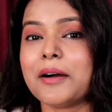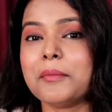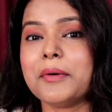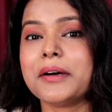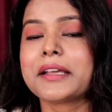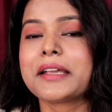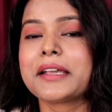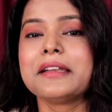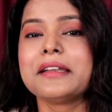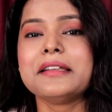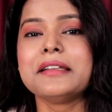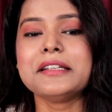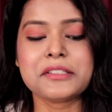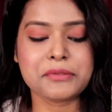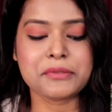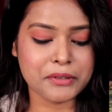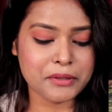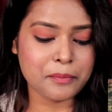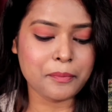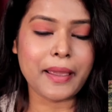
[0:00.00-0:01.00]
कमर के
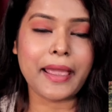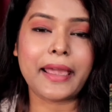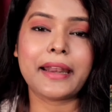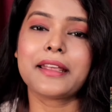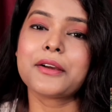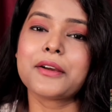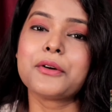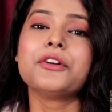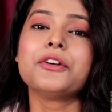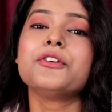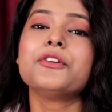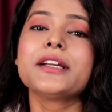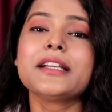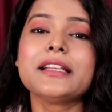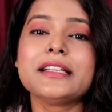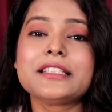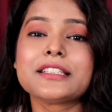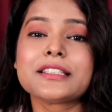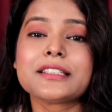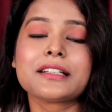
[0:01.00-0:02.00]
नीचे मतलब पैर के घुटनों के
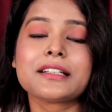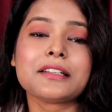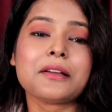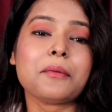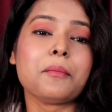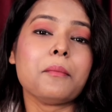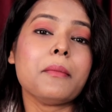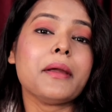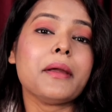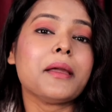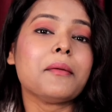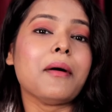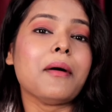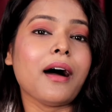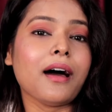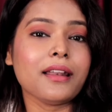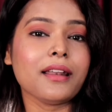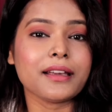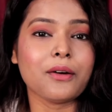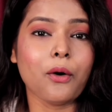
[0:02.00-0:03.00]
नीचे तक लंबे
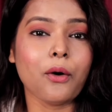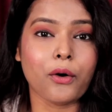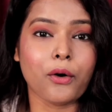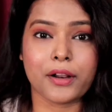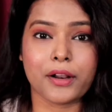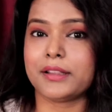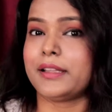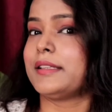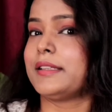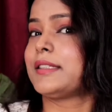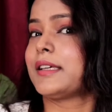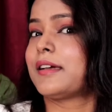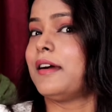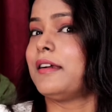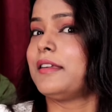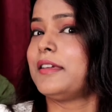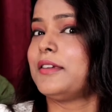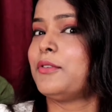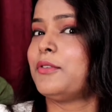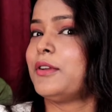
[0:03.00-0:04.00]
बाल एक औरत ऐसे
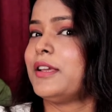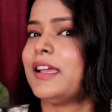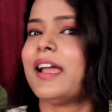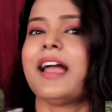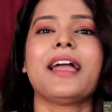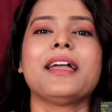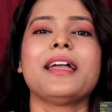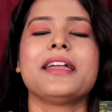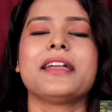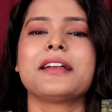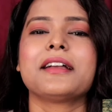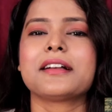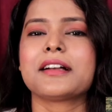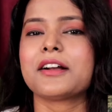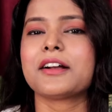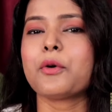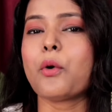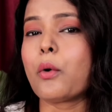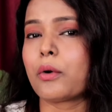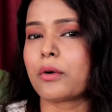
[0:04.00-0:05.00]
खड़ी हुई है एक
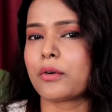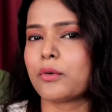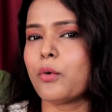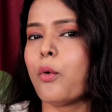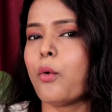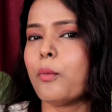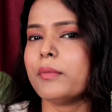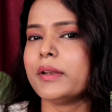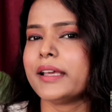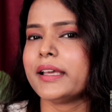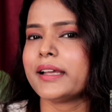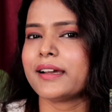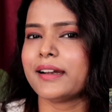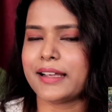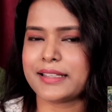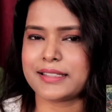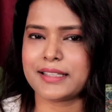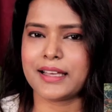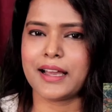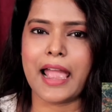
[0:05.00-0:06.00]
कोप कोम
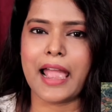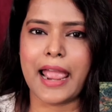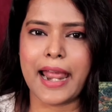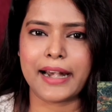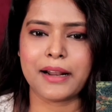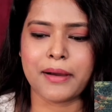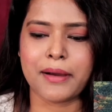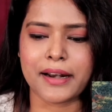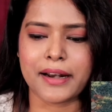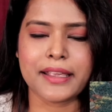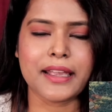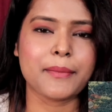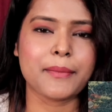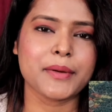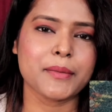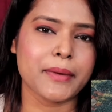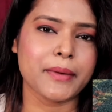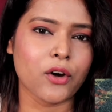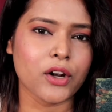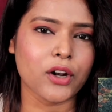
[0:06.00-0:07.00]
लेकर ऐसा ऐड हमारे यहाँ
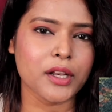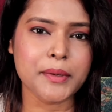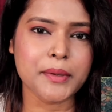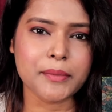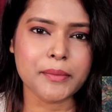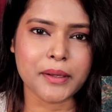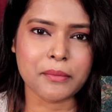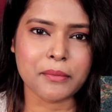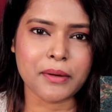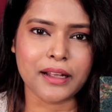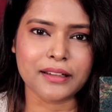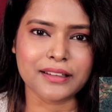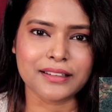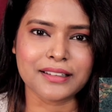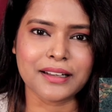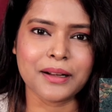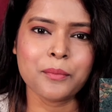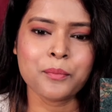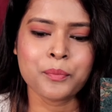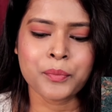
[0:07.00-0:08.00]
पे बंगाली पेपर में आता
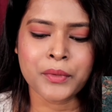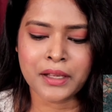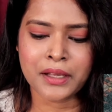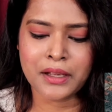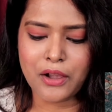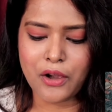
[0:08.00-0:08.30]
था